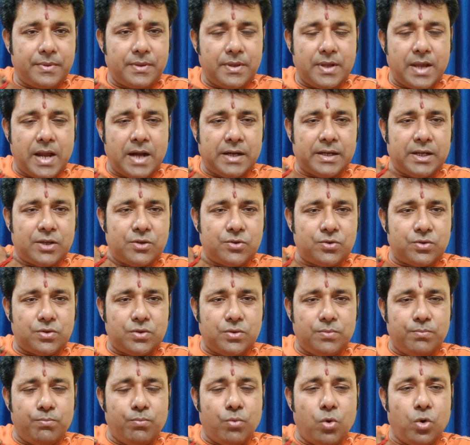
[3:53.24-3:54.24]
একটা
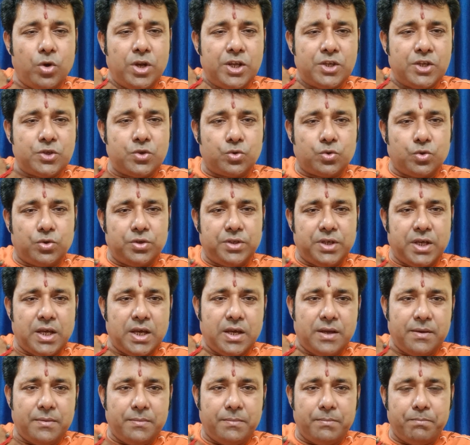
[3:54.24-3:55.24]
মৌলি সুতো দিয়ে
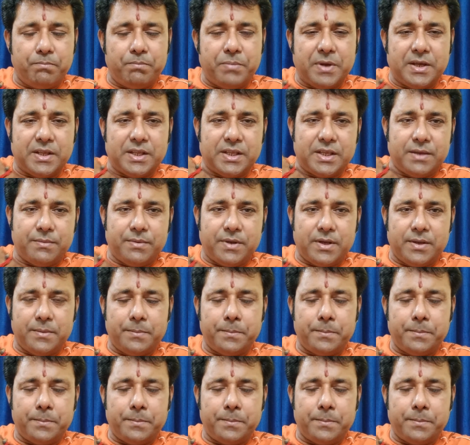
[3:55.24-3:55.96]
বেঁধে দেবেন